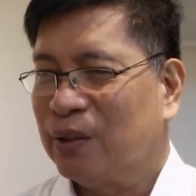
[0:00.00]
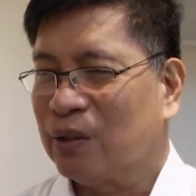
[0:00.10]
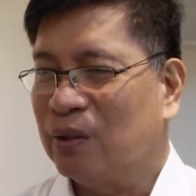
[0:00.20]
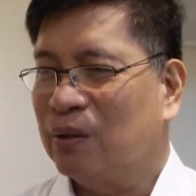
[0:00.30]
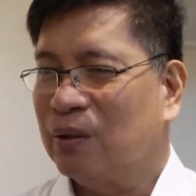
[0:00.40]

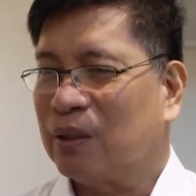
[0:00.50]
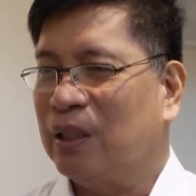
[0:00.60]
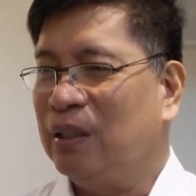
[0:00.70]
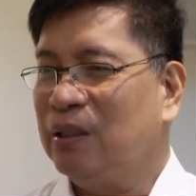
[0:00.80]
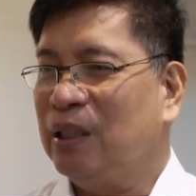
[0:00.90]
So,
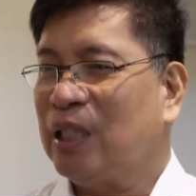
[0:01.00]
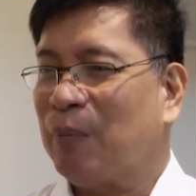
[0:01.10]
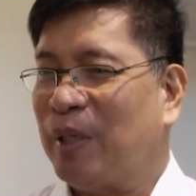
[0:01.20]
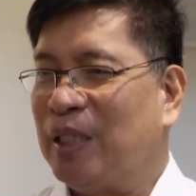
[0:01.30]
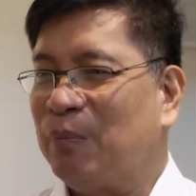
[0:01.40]
hindi
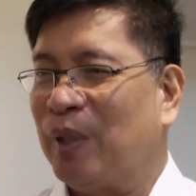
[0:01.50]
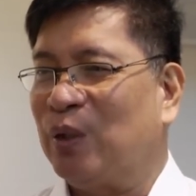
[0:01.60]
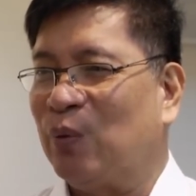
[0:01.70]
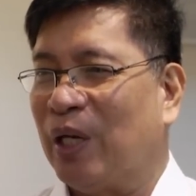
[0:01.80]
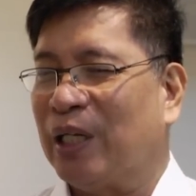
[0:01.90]
ka
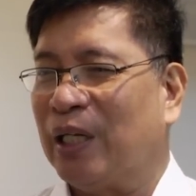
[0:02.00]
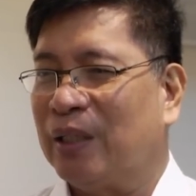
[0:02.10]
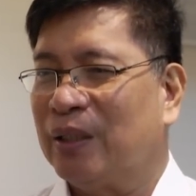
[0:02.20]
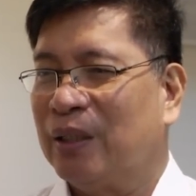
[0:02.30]
panipaniwala.